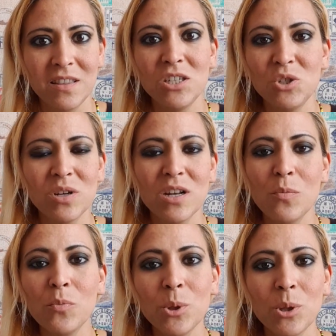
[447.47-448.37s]
dicho en
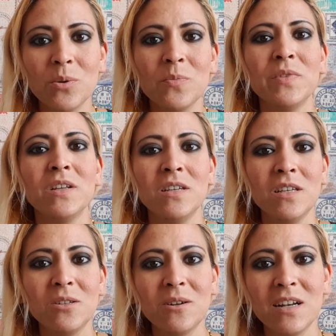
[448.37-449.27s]
el mundo
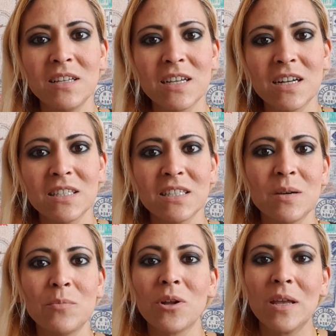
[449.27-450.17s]
y todas las cartas de
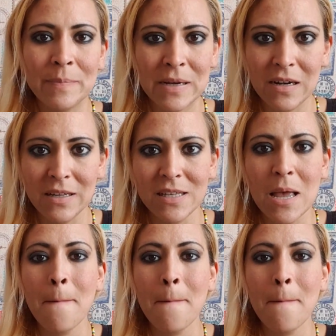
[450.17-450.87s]
amor quemarlas.